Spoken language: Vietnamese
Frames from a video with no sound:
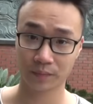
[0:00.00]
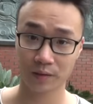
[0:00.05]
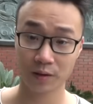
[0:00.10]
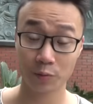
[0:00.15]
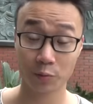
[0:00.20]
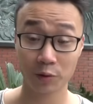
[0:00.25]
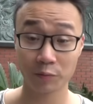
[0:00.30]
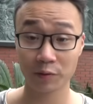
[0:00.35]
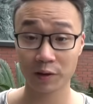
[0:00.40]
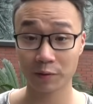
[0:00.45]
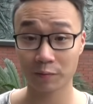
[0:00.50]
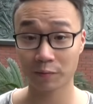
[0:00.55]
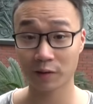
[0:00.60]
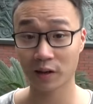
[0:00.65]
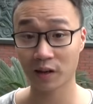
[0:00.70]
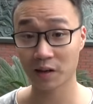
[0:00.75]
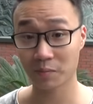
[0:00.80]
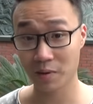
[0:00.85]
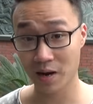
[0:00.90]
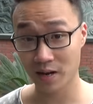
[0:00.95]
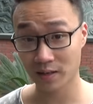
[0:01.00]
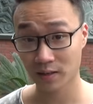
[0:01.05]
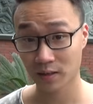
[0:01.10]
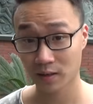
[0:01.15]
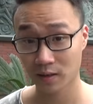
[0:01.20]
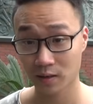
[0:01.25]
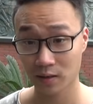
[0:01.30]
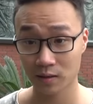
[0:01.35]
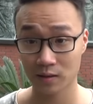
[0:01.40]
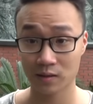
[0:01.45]
Thưa quý vị và các bạn,
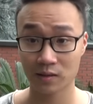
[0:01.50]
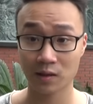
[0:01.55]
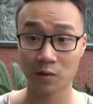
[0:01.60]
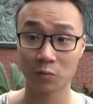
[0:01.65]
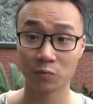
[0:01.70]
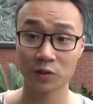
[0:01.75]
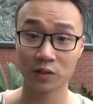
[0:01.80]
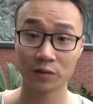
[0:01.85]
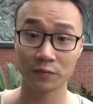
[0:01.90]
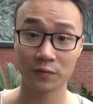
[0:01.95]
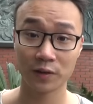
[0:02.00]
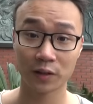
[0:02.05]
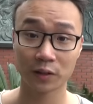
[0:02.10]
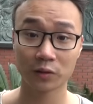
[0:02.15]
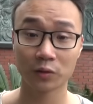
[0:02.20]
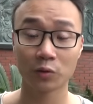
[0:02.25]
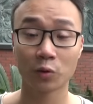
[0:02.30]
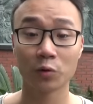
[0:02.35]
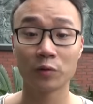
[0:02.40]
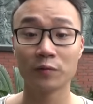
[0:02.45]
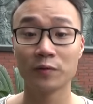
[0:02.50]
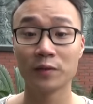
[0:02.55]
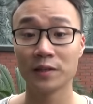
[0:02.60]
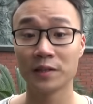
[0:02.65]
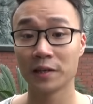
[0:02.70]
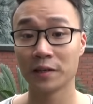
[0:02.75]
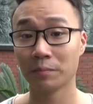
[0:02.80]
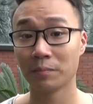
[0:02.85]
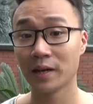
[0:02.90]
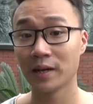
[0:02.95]
sau sự việc tôi vừa
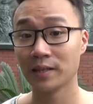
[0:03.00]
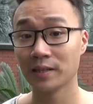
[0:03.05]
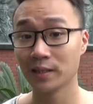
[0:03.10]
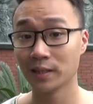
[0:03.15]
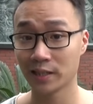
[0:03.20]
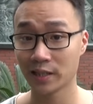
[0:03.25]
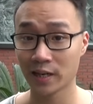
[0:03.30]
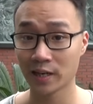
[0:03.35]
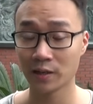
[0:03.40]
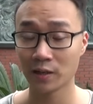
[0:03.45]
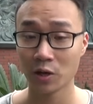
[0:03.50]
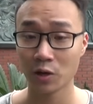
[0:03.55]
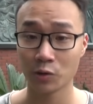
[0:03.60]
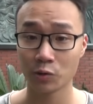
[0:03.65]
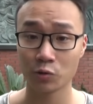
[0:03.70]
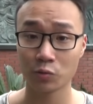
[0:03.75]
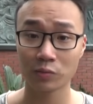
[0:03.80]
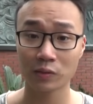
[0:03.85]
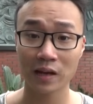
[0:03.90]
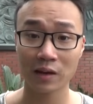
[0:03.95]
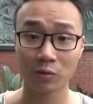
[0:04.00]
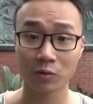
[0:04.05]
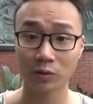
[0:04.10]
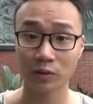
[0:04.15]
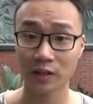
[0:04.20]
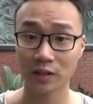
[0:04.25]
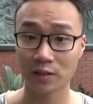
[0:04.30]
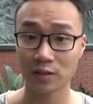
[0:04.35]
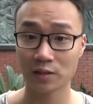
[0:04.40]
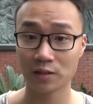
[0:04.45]
trình bày như trên, chúng ta có
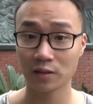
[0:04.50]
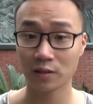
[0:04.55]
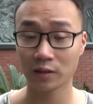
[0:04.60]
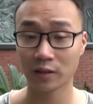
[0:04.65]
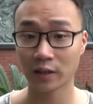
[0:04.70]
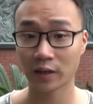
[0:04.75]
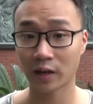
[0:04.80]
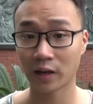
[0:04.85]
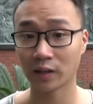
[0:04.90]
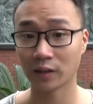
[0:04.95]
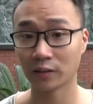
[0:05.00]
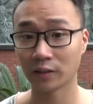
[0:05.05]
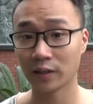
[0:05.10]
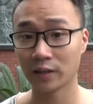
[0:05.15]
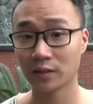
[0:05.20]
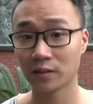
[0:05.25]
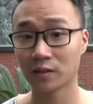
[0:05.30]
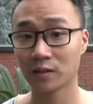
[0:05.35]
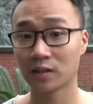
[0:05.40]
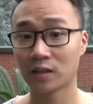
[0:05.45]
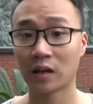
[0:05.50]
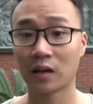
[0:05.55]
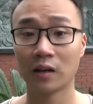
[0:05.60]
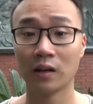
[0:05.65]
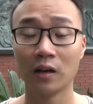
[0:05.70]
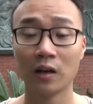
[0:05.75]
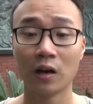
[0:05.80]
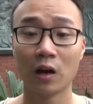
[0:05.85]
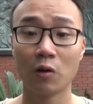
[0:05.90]
thể chưa thể khẳng định được rằng